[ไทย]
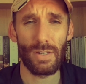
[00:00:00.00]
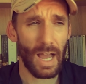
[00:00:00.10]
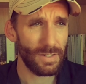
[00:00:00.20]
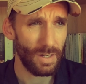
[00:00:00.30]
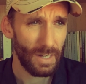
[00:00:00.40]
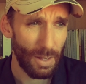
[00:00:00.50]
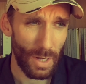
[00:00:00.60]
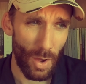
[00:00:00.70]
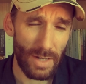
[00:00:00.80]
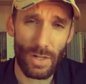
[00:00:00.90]
รือเราอาจจะ
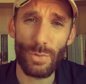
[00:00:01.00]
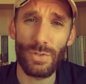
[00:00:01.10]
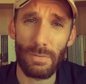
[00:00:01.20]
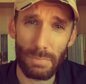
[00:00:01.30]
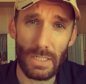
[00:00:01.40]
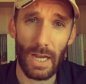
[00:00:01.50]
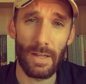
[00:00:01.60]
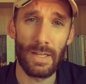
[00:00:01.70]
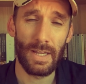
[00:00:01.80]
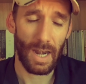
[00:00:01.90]
เราอาจจะรู้สึกเบื่อ
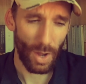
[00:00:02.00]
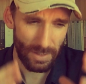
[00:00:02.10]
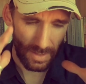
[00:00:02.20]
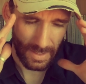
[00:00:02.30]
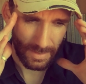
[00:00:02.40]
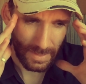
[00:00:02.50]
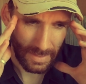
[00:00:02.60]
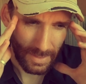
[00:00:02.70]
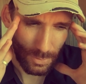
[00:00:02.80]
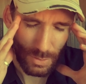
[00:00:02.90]
เราอาจจะ
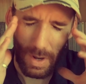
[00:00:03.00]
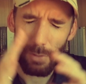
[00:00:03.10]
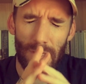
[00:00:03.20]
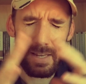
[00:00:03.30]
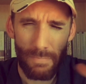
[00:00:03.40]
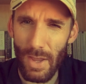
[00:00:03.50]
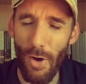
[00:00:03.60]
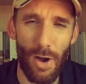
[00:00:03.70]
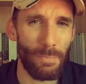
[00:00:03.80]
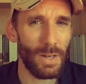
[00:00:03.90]
รู้สึกว่าเราคิดไม่อ
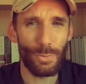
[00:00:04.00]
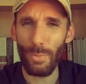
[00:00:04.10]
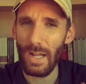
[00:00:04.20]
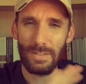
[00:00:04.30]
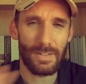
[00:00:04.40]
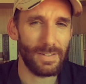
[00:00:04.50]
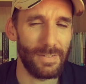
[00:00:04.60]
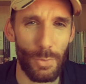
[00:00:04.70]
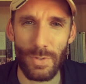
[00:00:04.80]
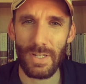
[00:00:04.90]
อก ไม่รู้ว่าจะ
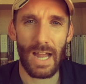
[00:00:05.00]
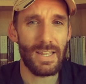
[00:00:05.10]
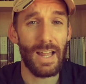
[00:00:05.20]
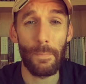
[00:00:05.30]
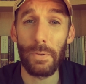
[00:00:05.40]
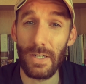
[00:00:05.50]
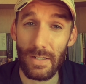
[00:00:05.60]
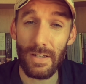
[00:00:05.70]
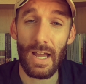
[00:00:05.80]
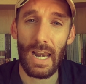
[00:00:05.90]
ควรจะอธิษฐานเผื่อ
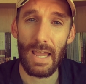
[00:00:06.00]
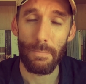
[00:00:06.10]
เรื่องอะไร